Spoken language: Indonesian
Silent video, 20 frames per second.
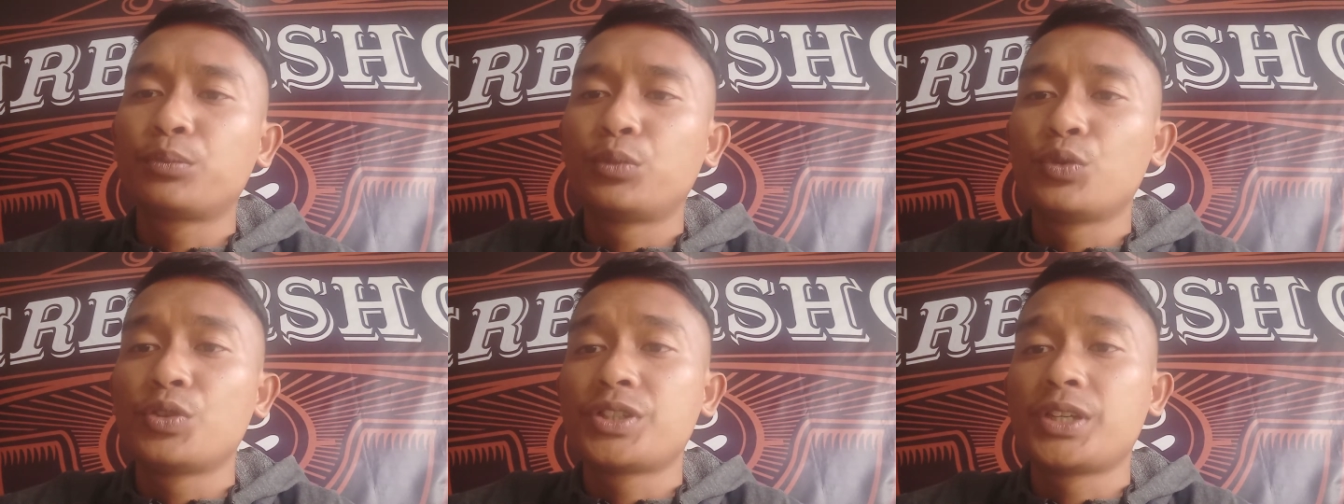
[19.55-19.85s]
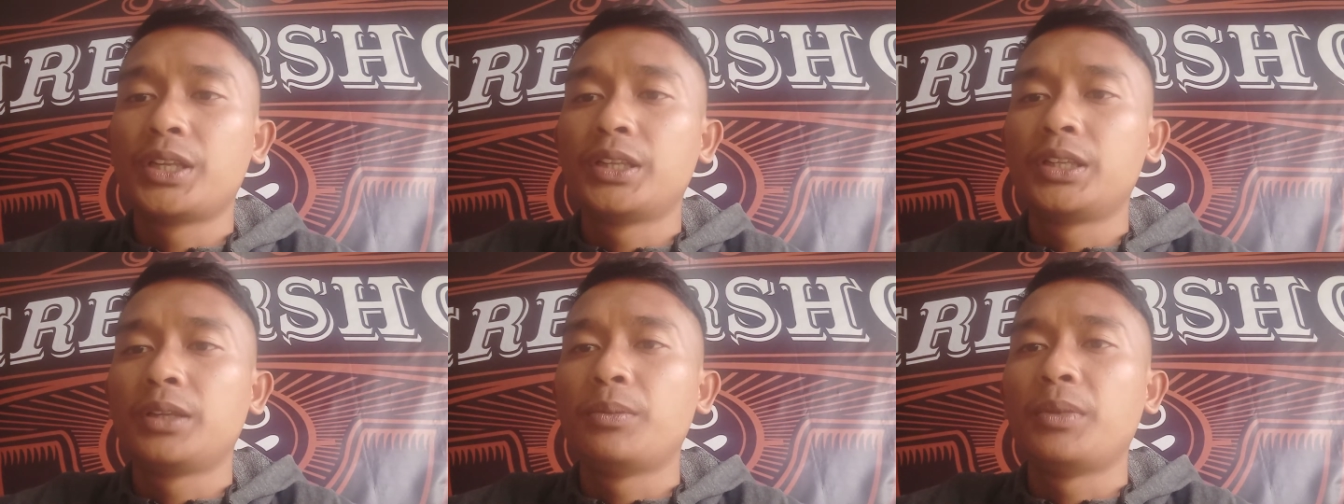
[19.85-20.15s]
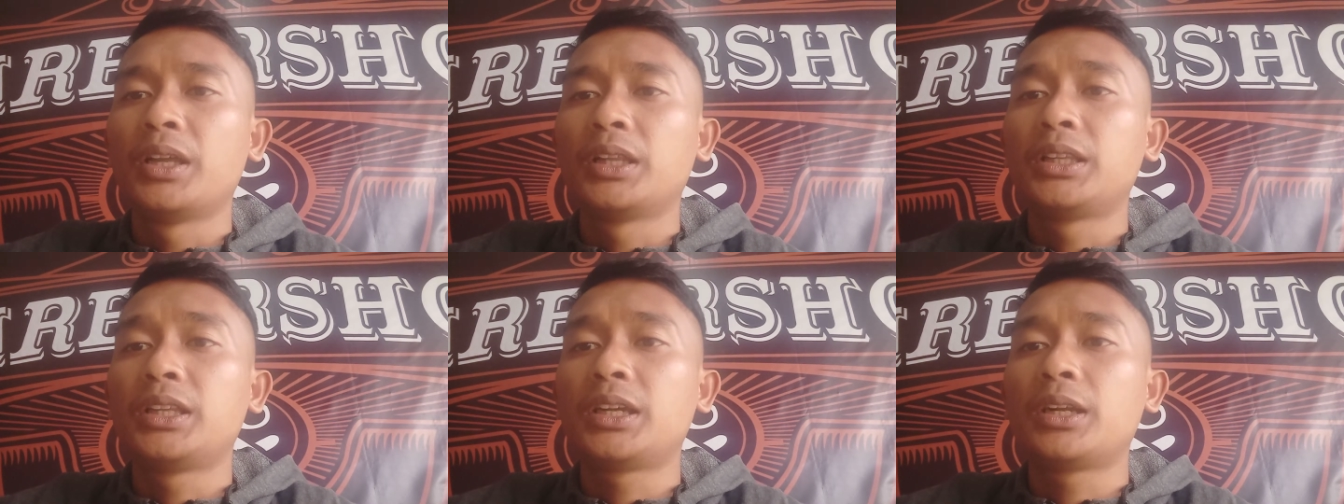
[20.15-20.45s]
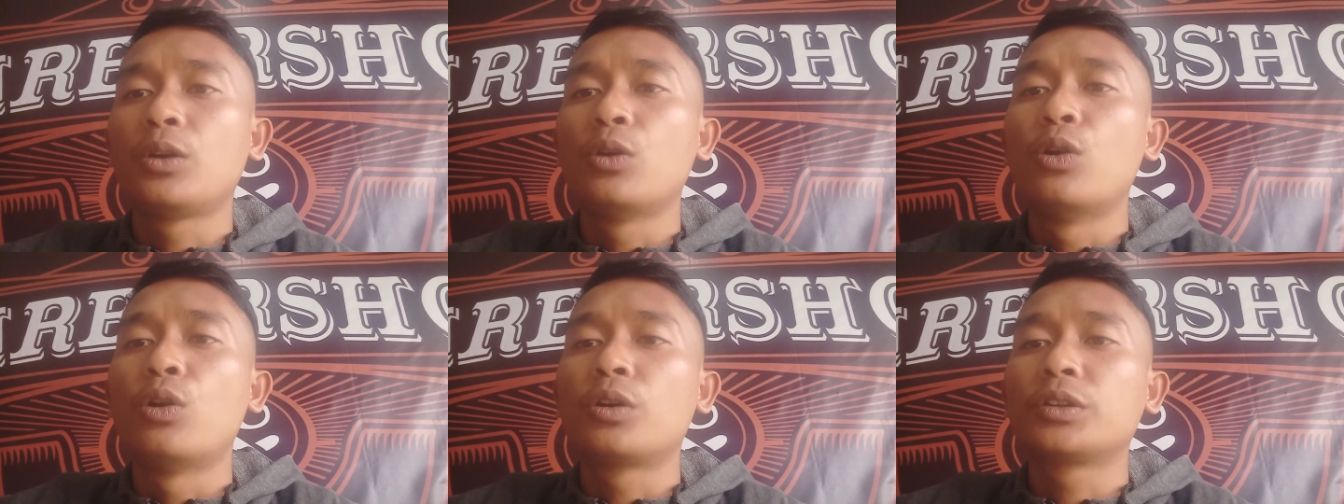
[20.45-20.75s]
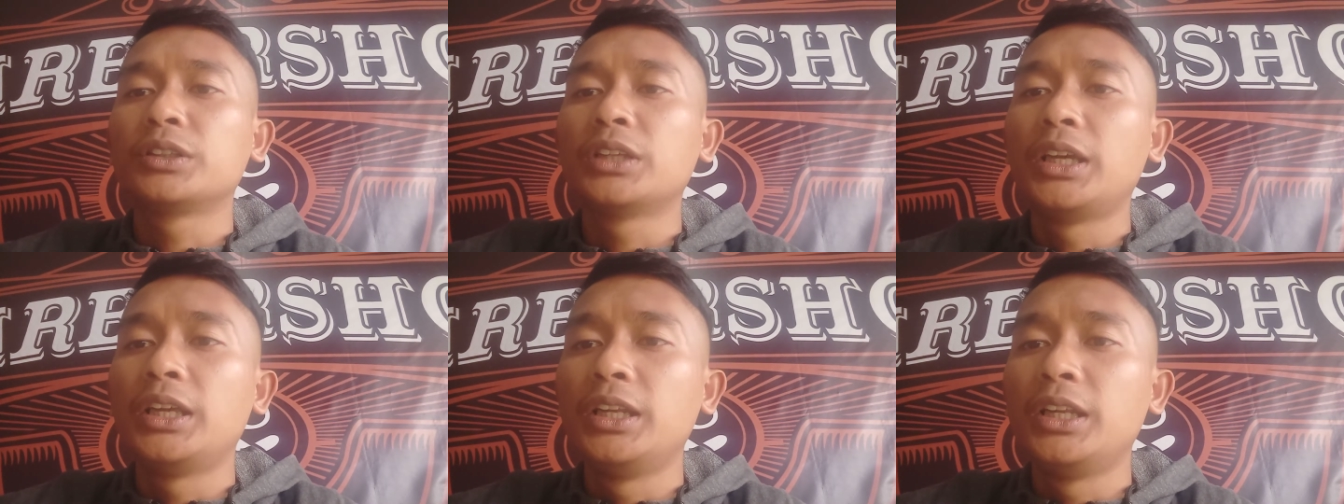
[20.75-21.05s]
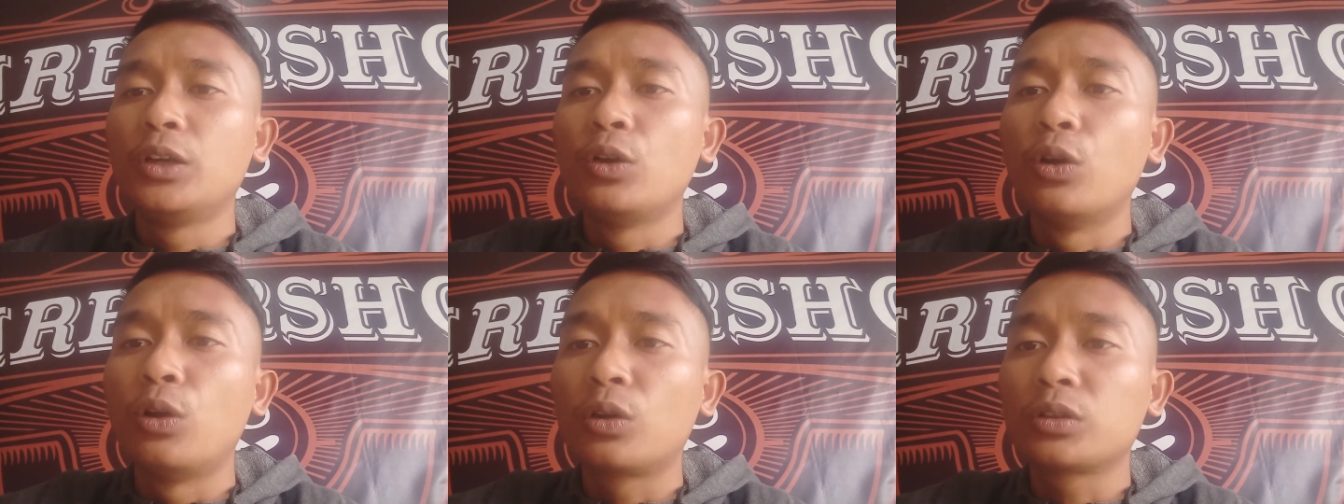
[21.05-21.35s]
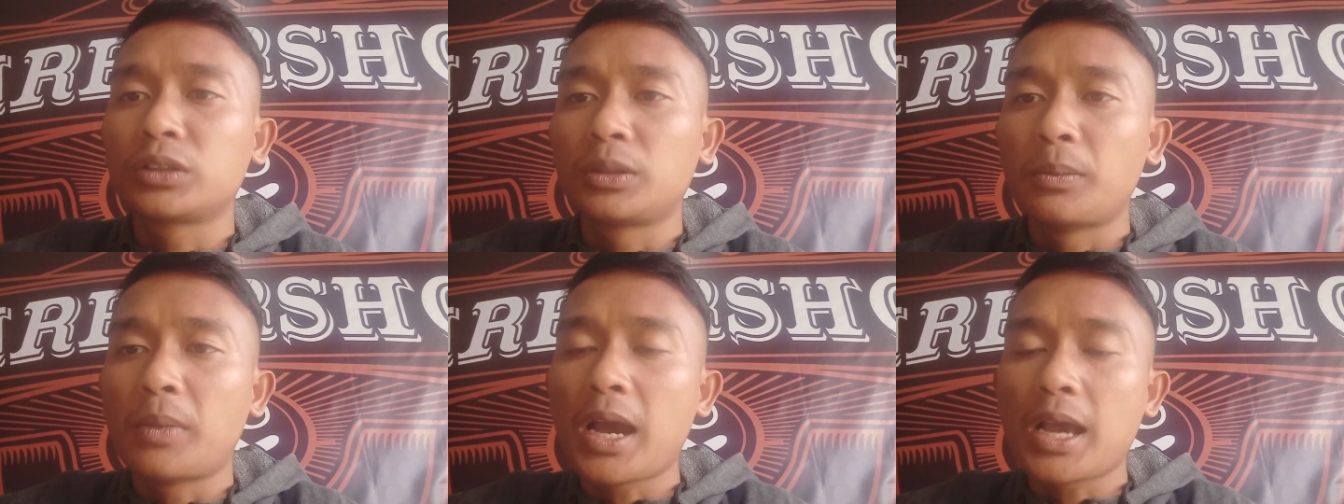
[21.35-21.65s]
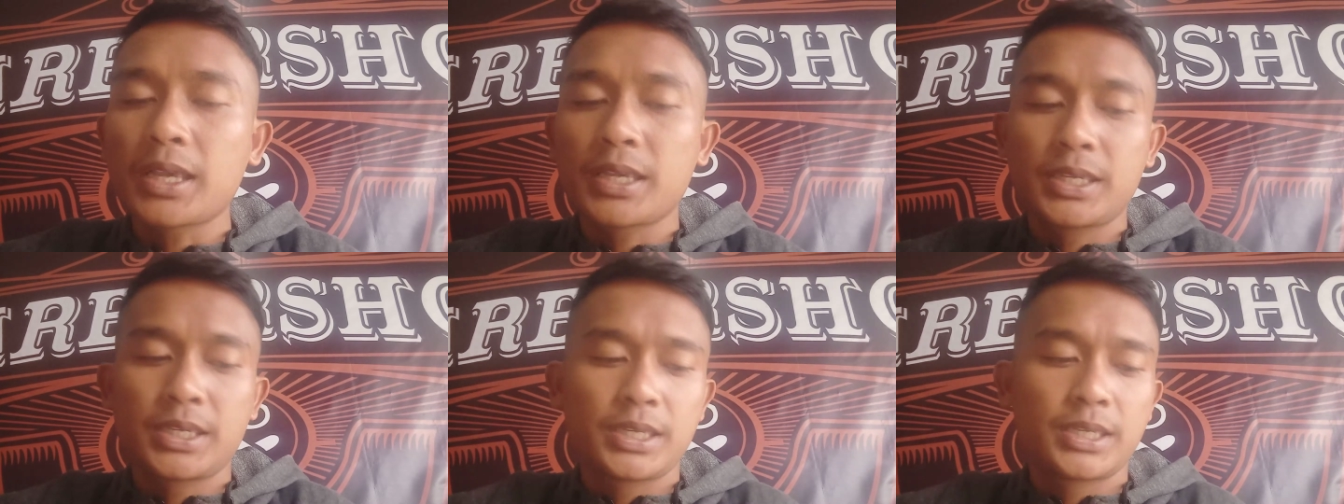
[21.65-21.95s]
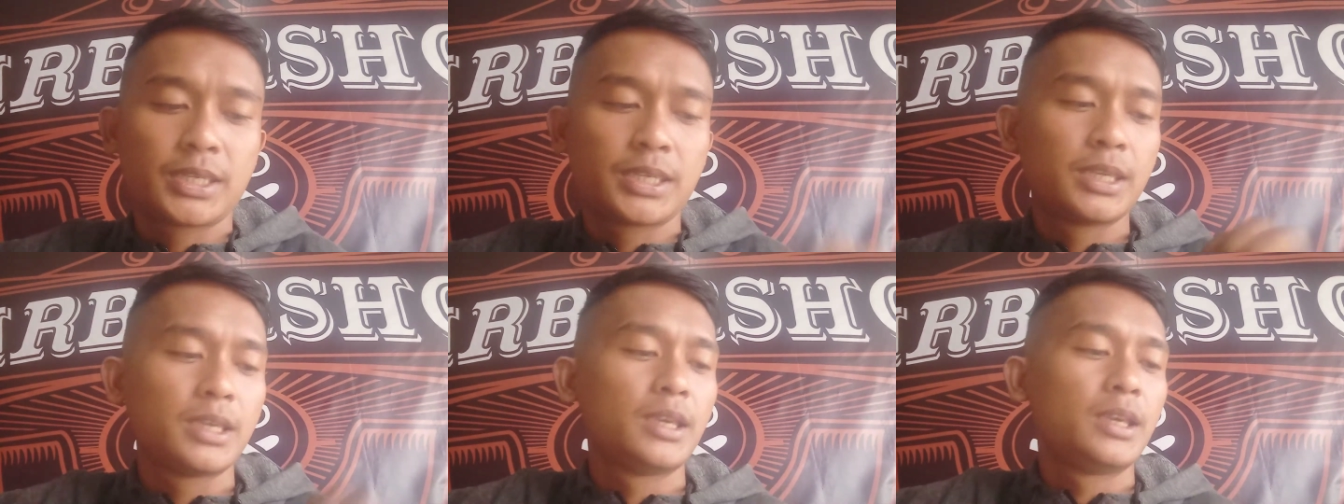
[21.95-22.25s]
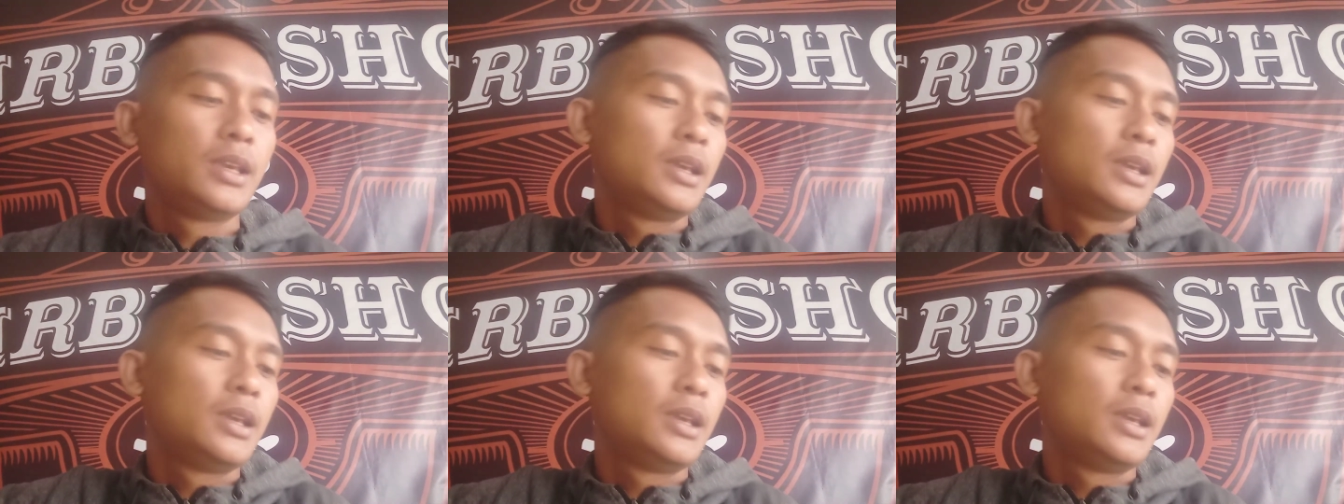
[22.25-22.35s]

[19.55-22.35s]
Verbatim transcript: cm Goloknya ini golok tebas